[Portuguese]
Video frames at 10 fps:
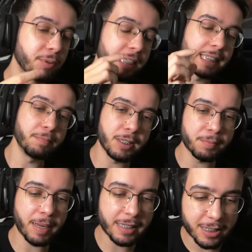Porque
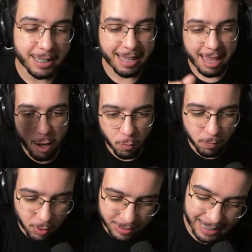simplesmente eu
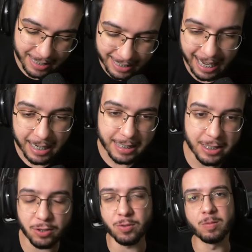vou testar isso.